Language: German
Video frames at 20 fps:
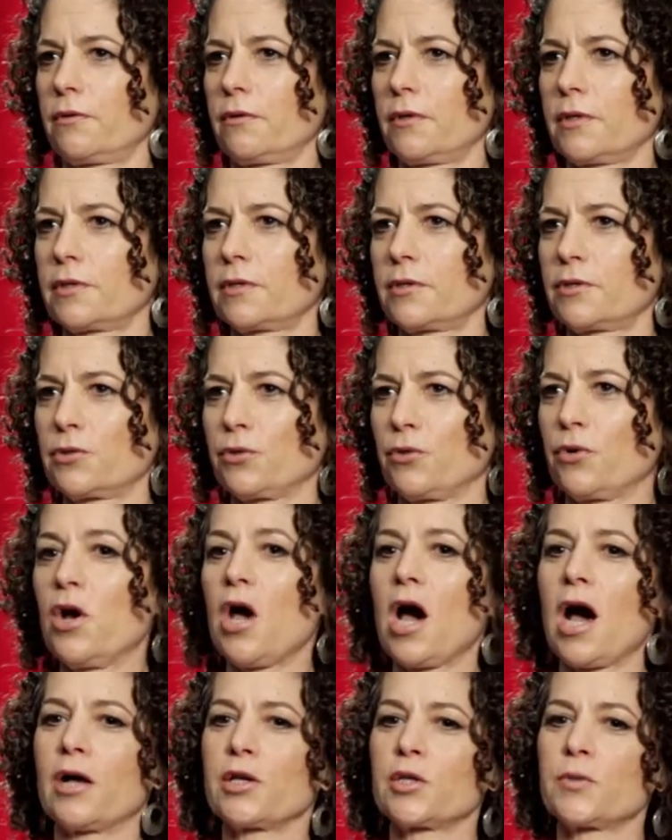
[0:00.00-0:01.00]
Das ist so,
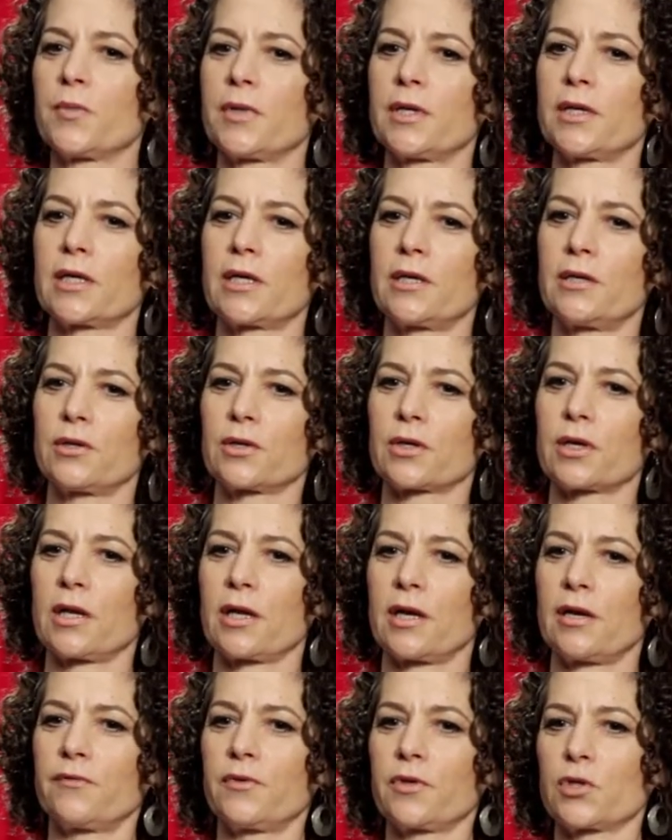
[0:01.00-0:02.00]
als meine Kinder
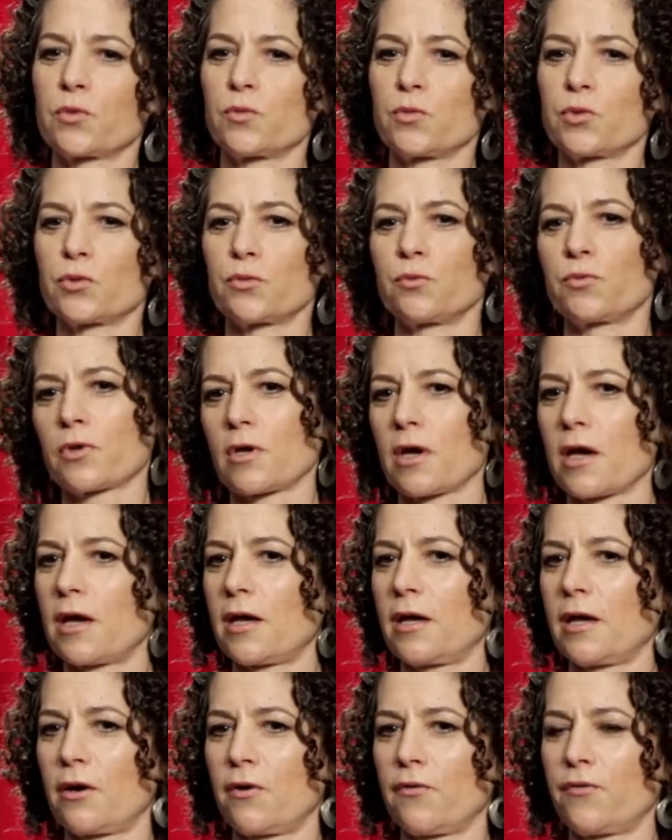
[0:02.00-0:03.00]
klein waren, ich muss um
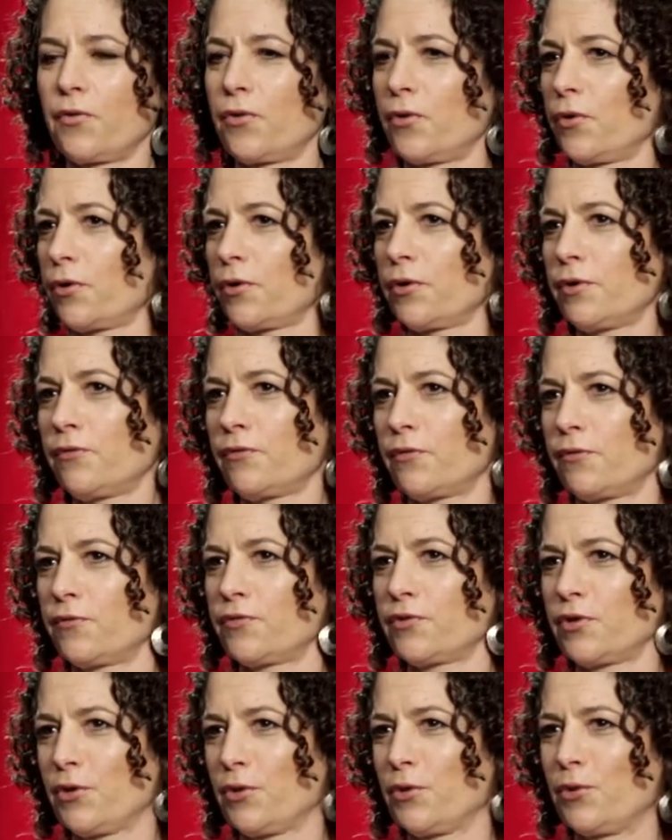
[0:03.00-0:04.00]
drei aufhören,
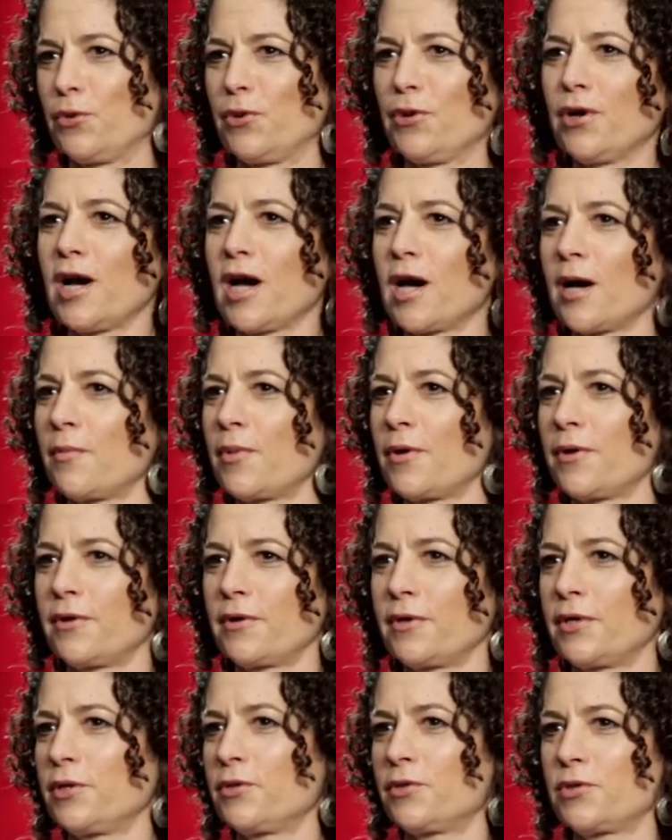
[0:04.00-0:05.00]
15 Uhr, aber
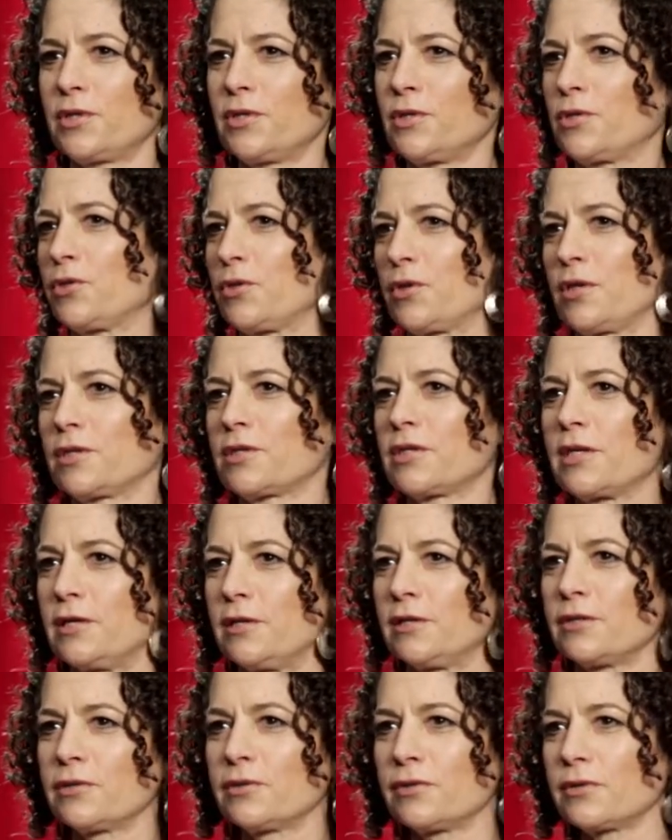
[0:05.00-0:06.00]
sie sind jetzt
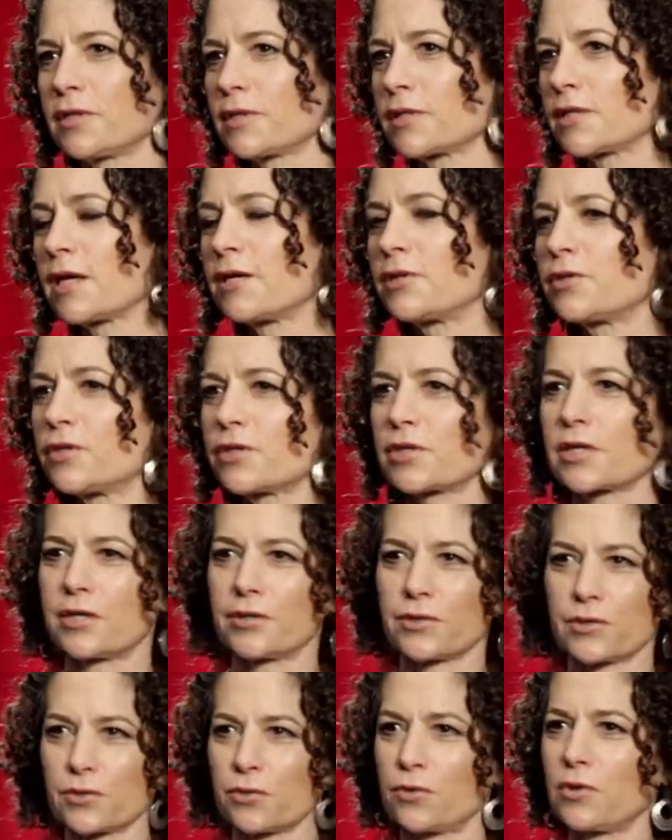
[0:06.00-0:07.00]
älter, das heißt, ich
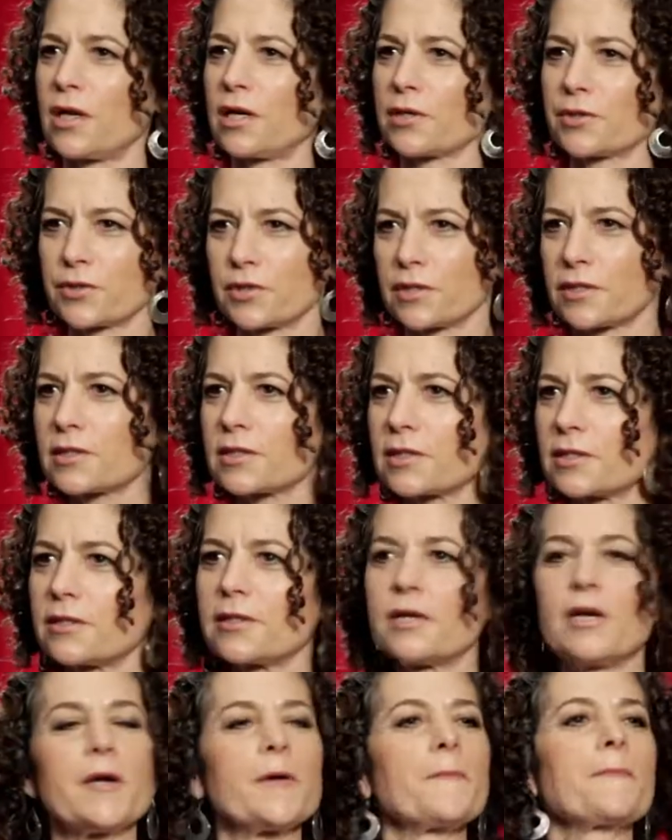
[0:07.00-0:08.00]
kann so lange
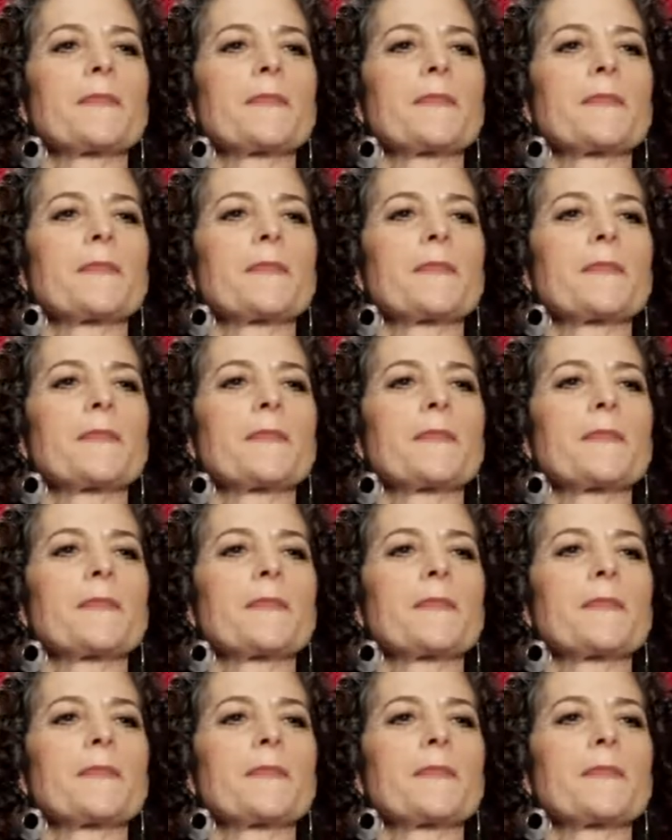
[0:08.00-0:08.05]
sitzen,